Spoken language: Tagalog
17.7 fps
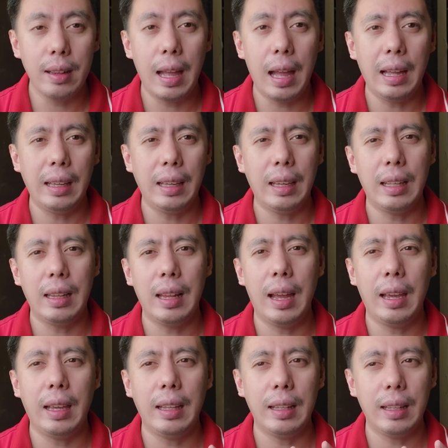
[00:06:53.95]
dahil
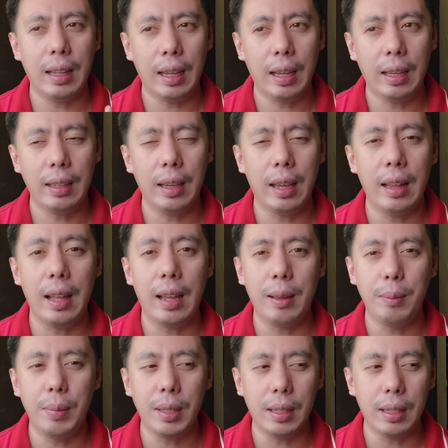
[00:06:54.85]
I think and
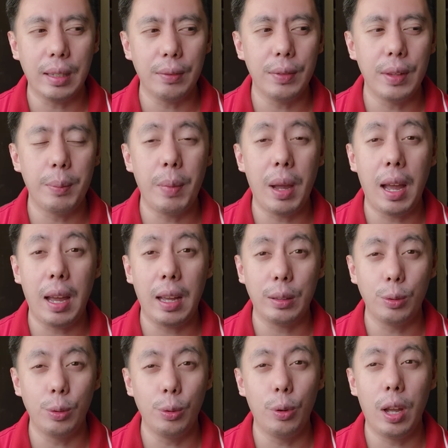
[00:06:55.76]
I believe na
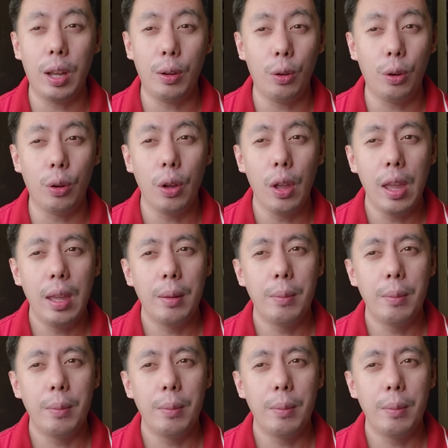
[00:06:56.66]
makakatulong ako